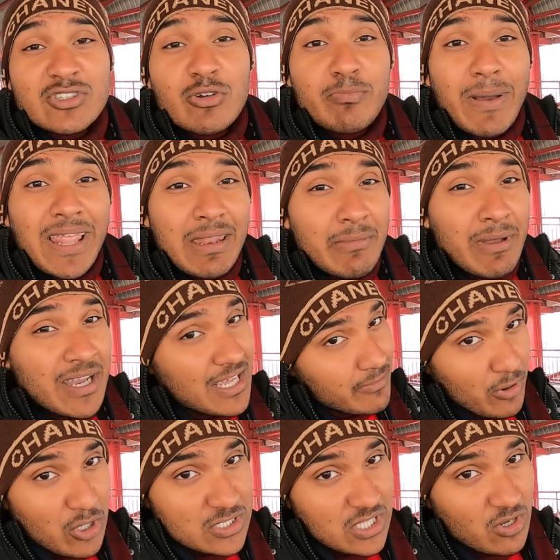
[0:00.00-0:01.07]
तो पहले मैं घर
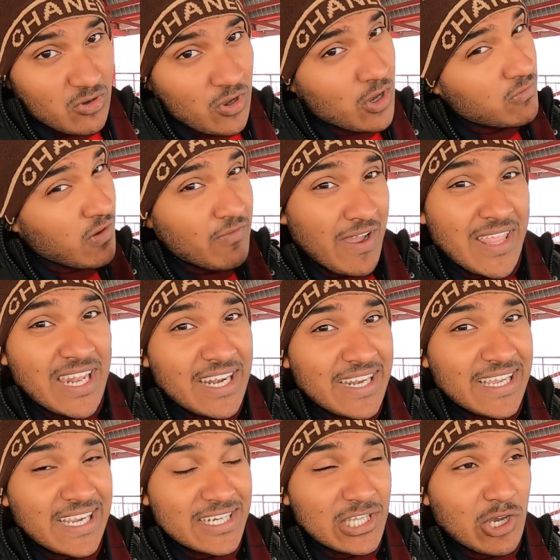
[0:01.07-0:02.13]
पहुँचता हूँ फिर फाइनल
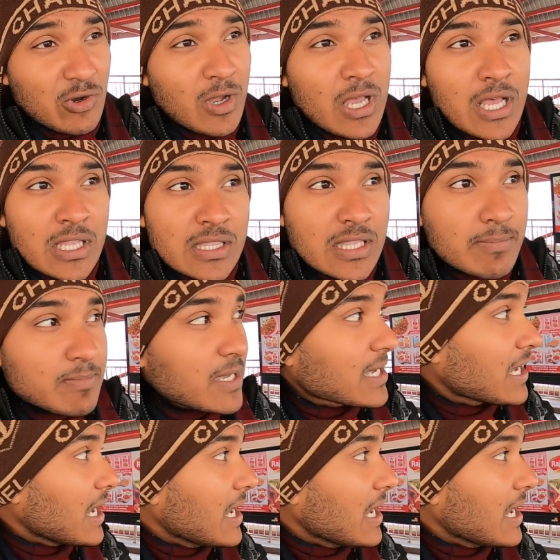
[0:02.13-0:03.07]
रनिंग करता हूँ तब तक